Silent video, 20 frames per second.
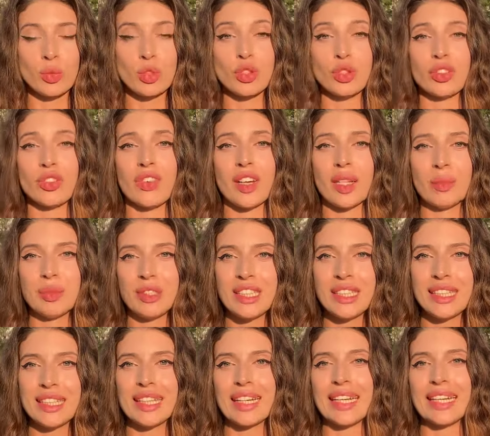что твоя
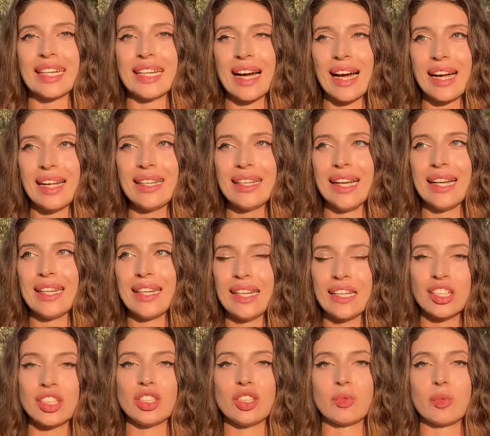психика реально
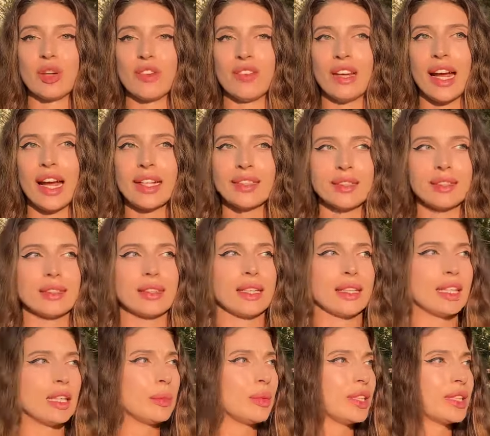легче справляется с
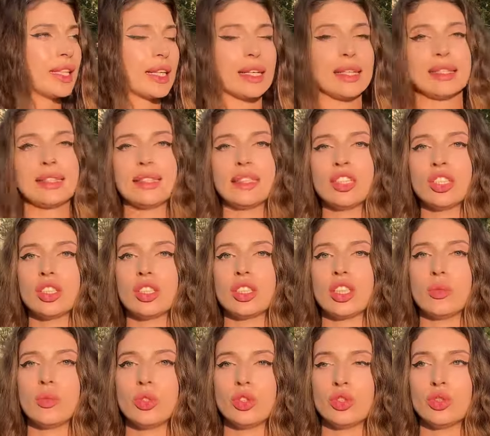какими-то
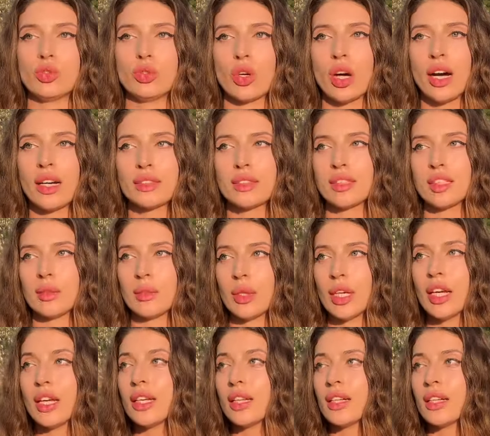критическими ситуациями,